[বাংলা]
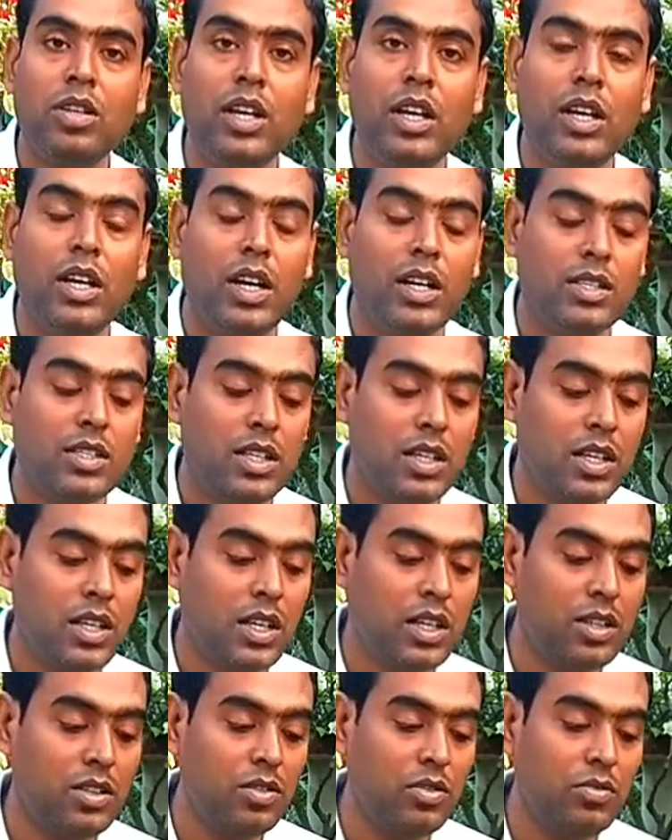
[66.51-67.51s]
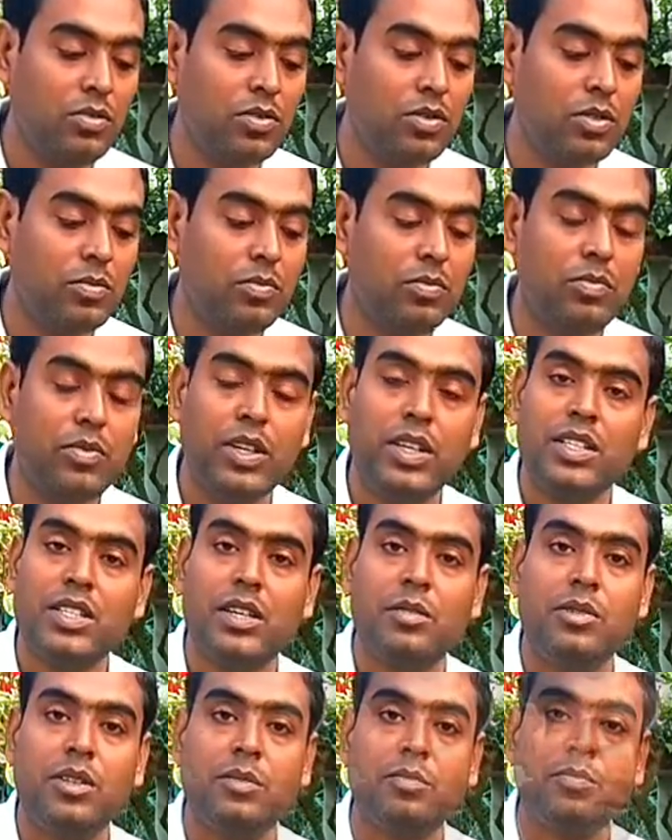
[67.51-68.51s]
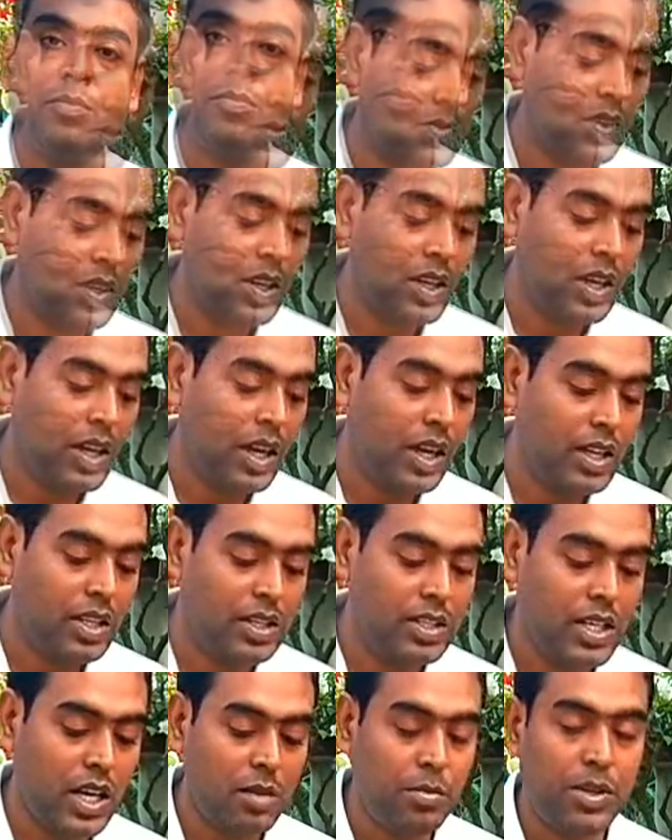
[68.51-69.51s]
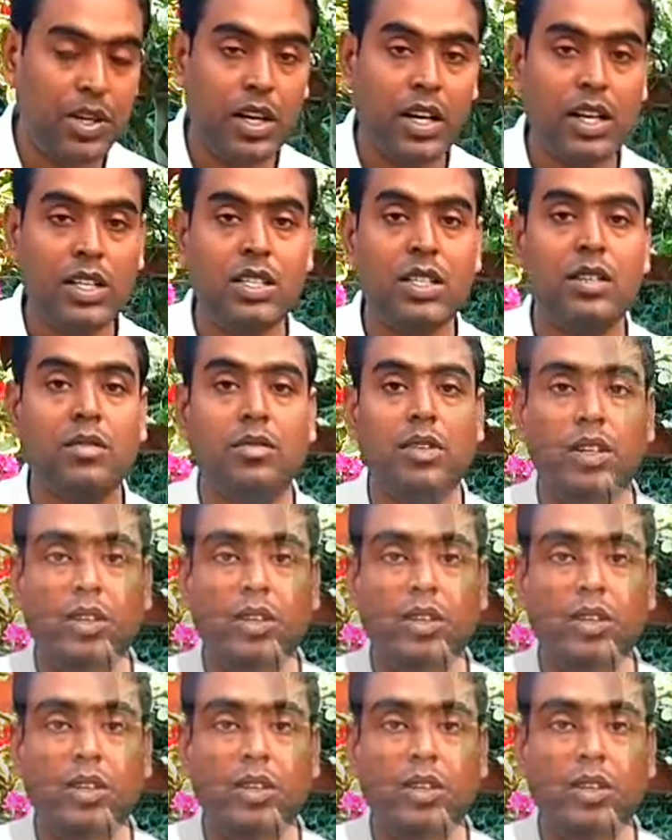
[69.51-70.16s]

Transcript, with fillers: এই গাছ থেকে কিন্তু ফুল পেয়ে যাবেন এই চারবেরা গাছের